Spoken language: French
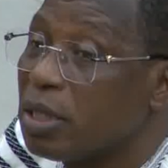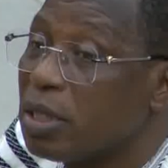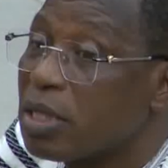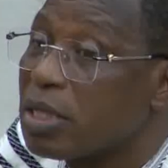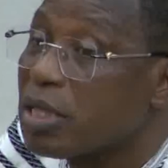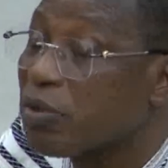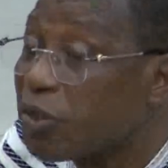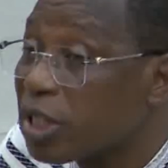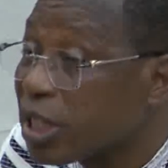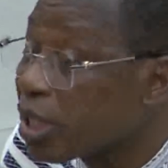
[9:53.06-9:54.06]
Ça
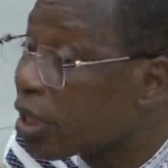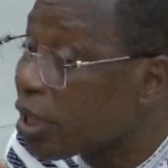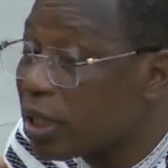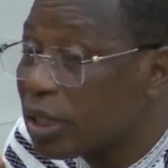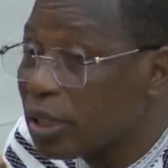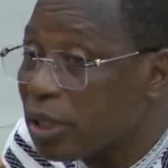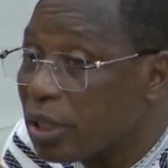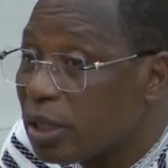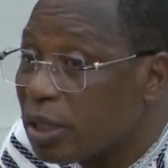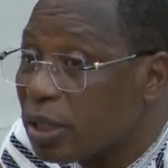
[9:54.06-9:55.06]
veut dire que
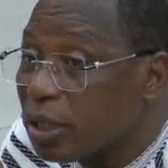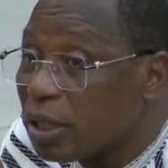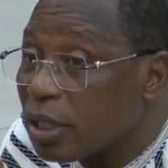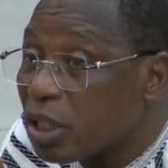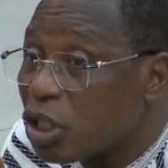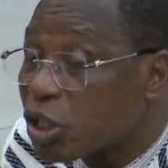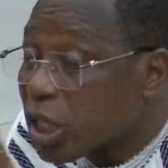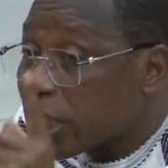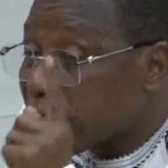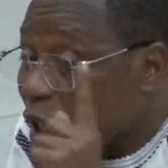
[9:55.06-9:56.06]

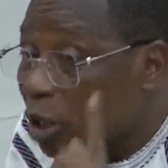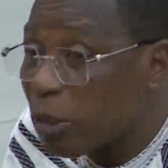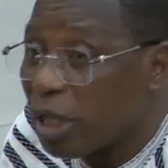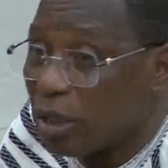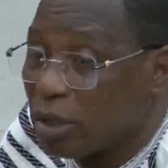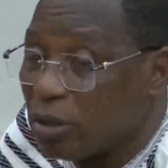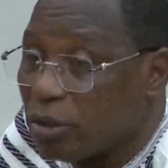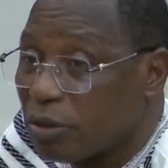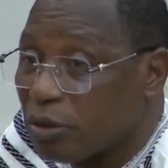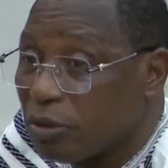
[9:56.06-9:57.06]
j'étais tellement
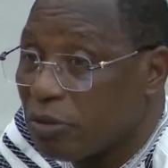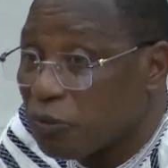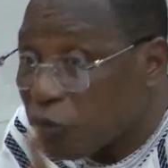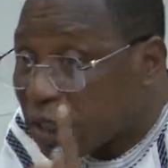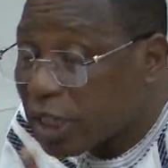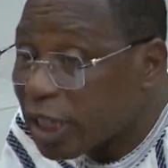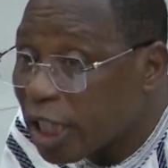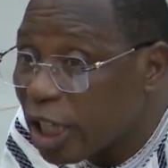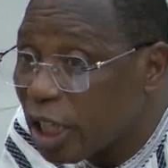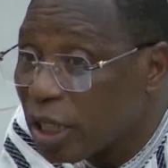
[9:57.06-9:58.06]

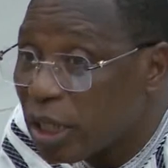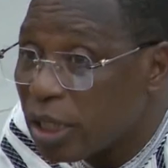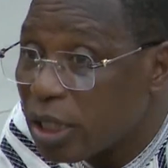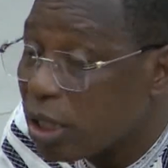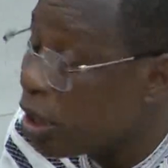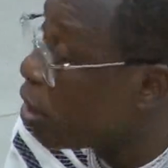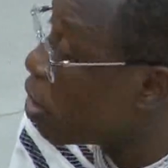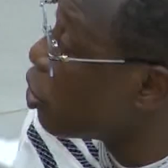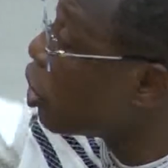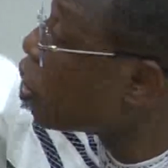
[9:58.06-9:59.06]
fatigué,
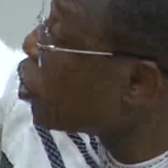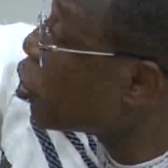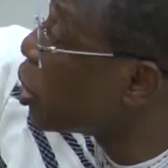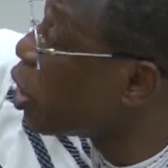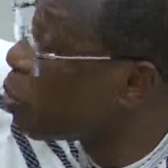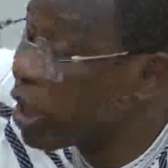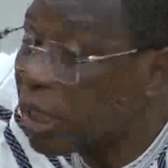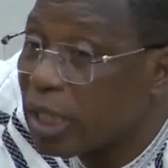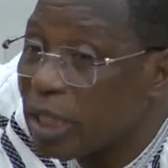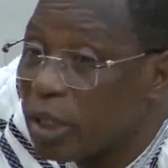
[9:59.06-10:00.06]
j'ai juste demandé